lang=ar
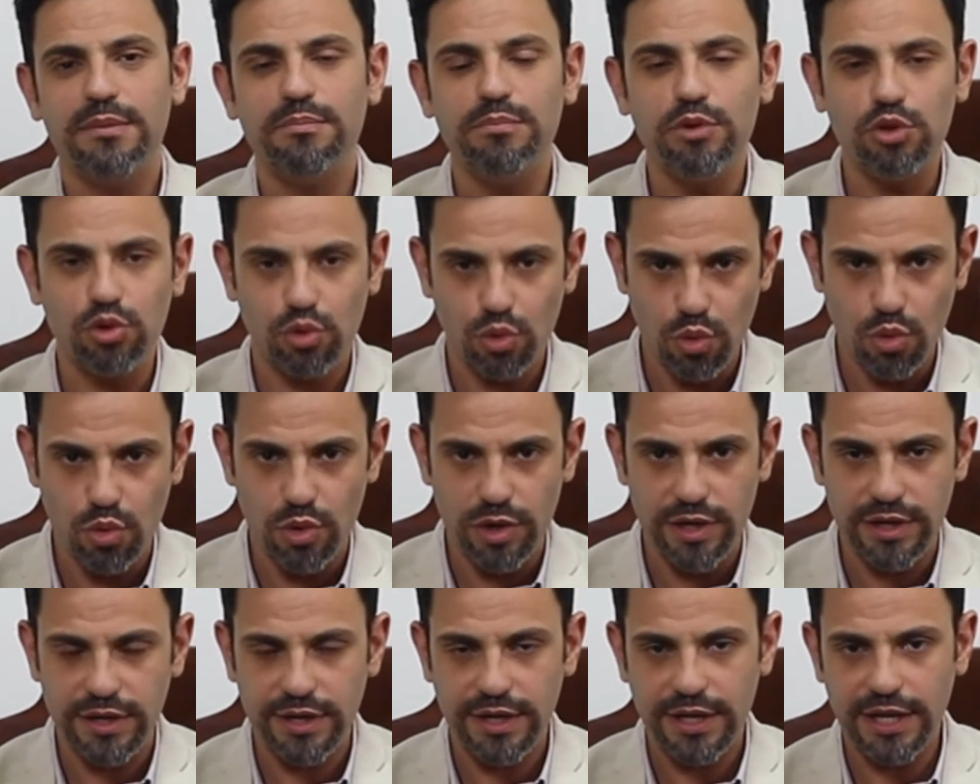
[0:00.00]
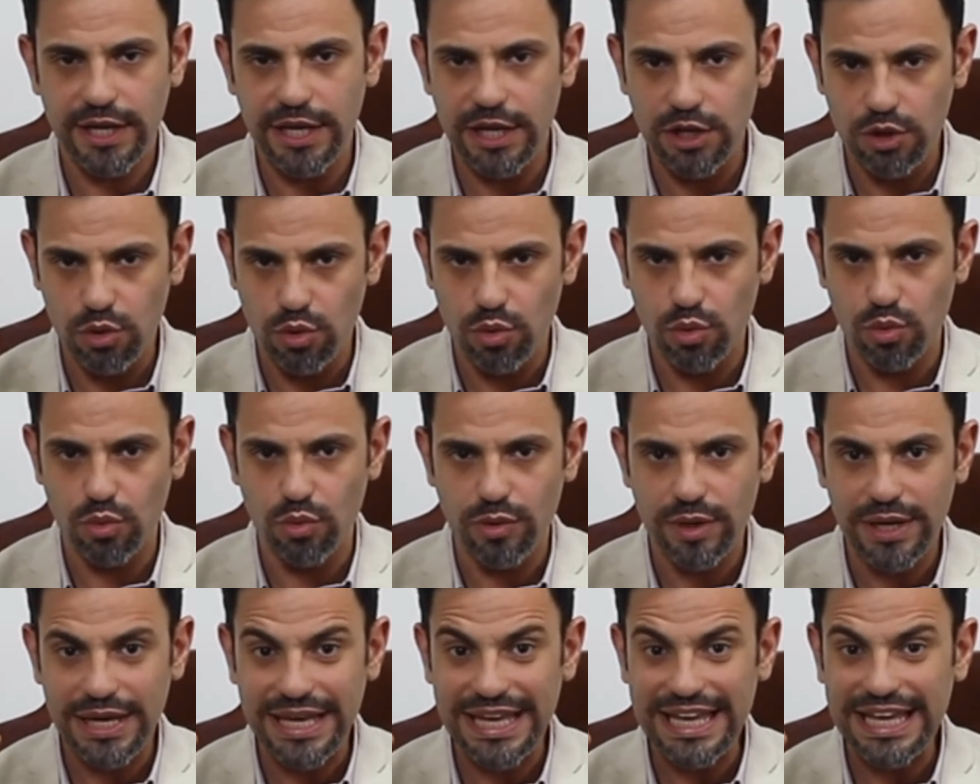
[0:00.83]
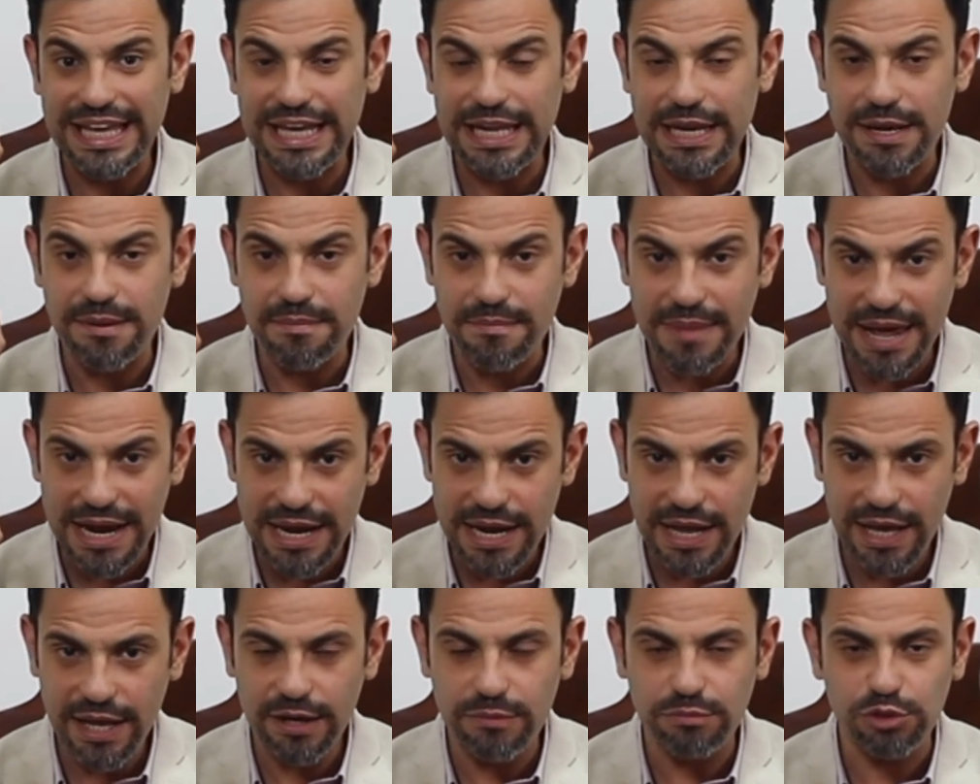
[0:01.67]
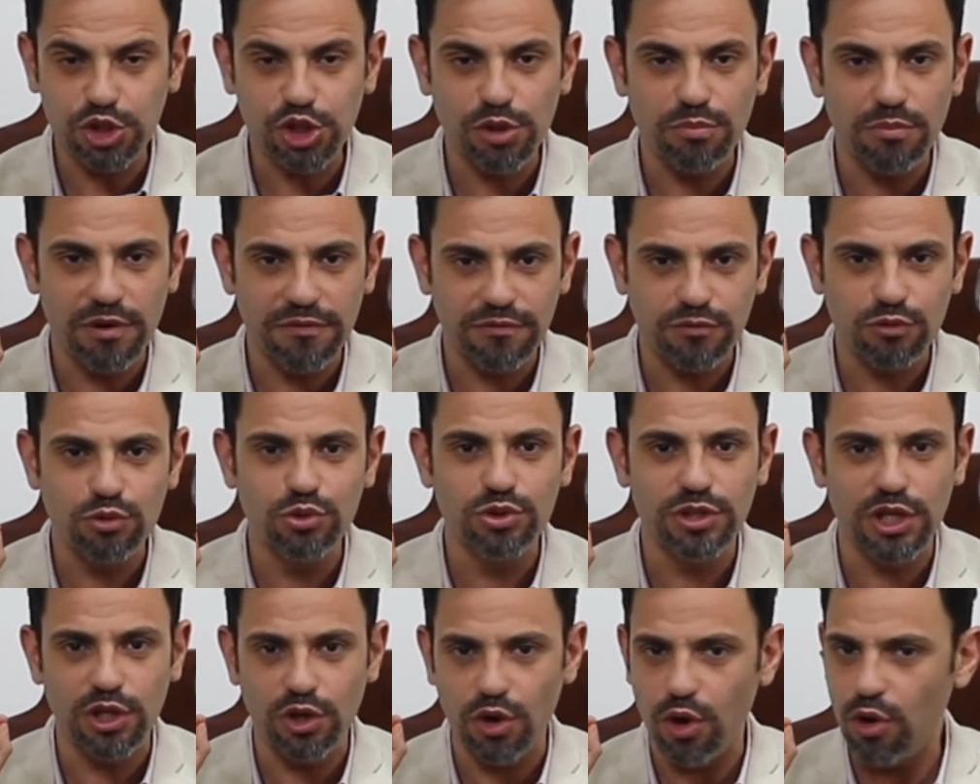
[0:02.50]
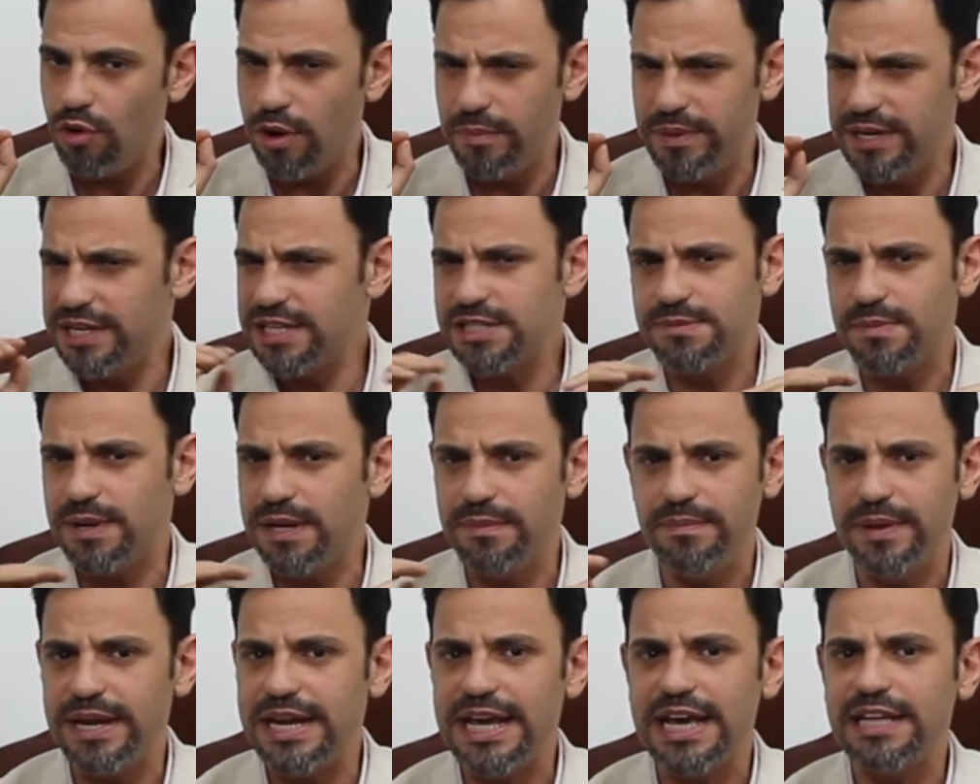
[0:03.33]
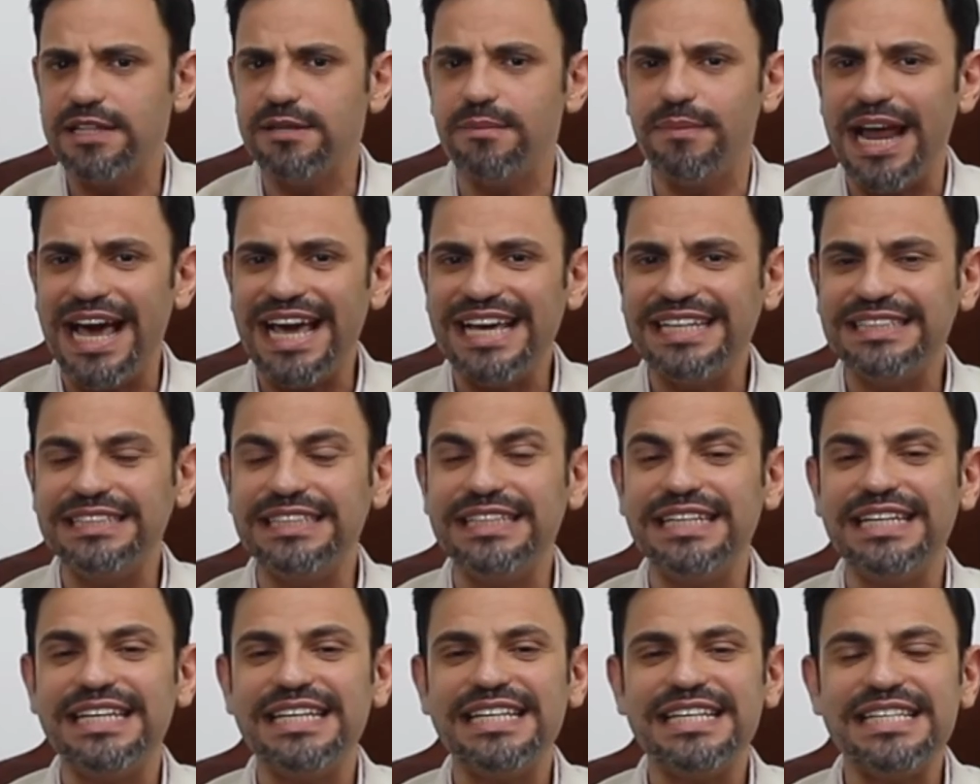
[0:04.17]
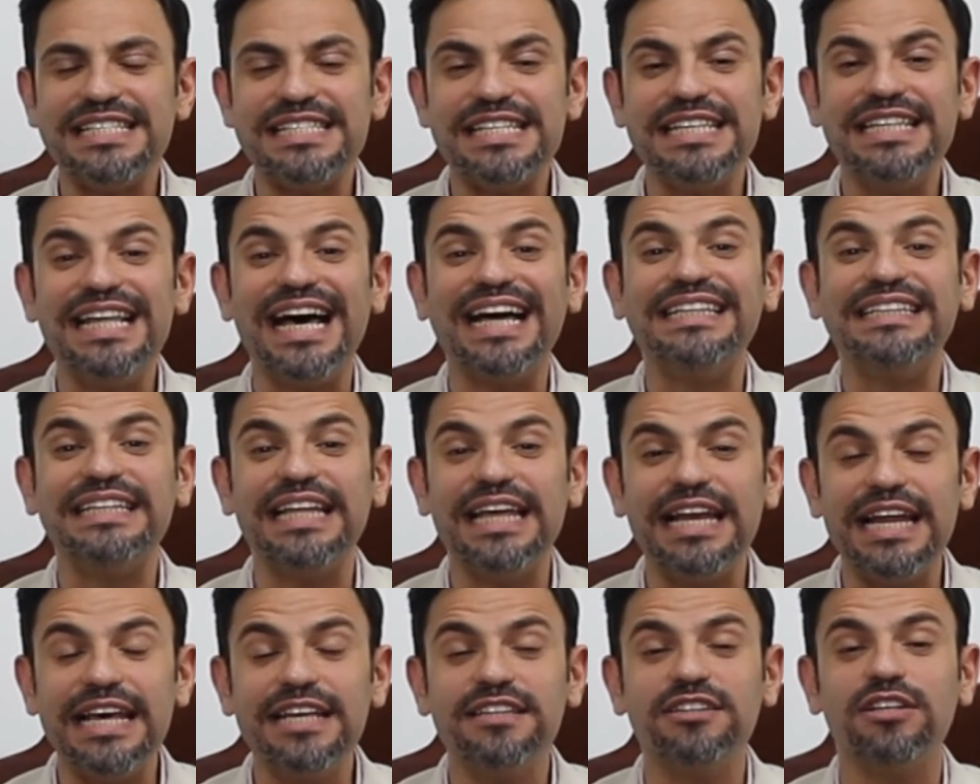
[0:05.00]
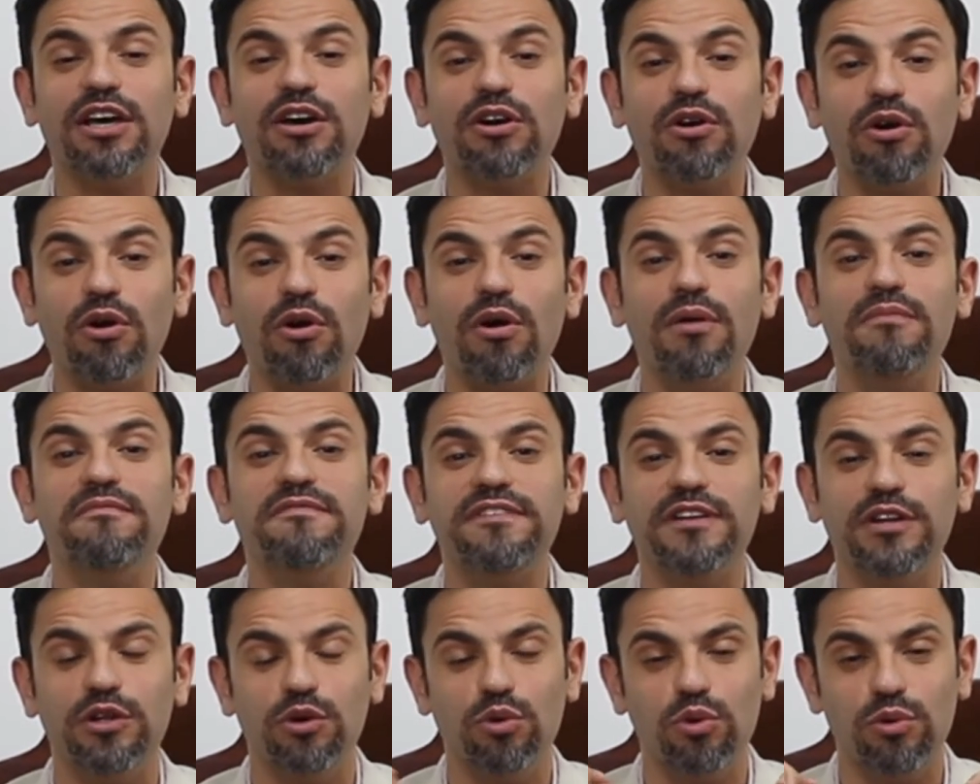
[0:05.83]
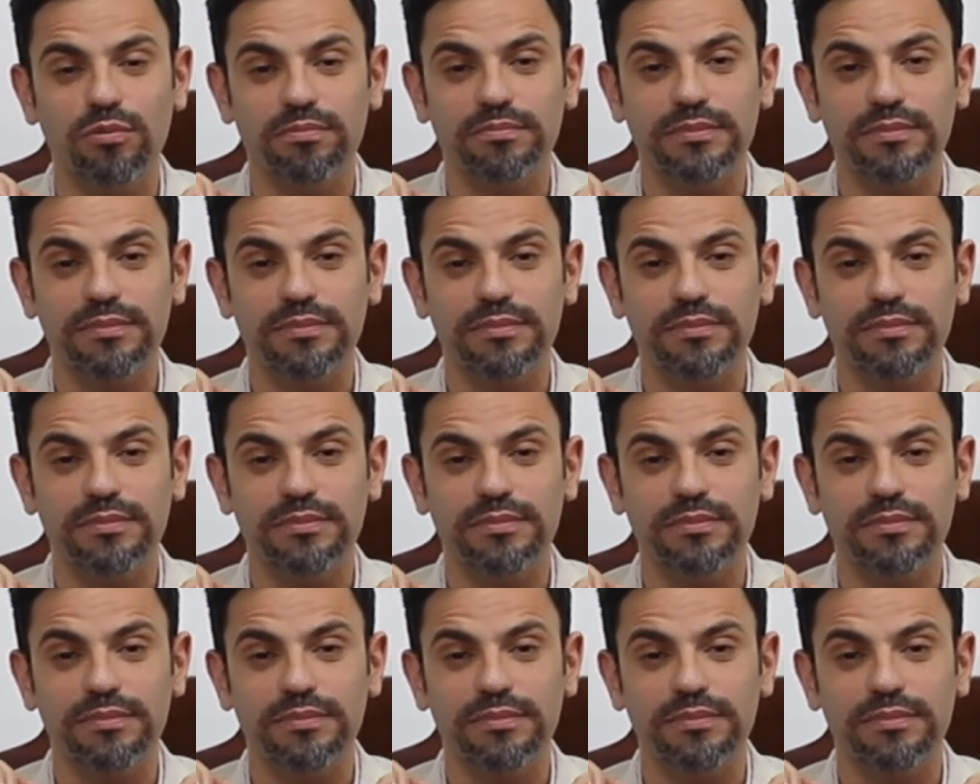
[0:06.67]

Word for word: بتقول انه الملح مش المفروض ان هو بالنسبه للبني ادم العادي يزيد عن 3 جرام في اليوم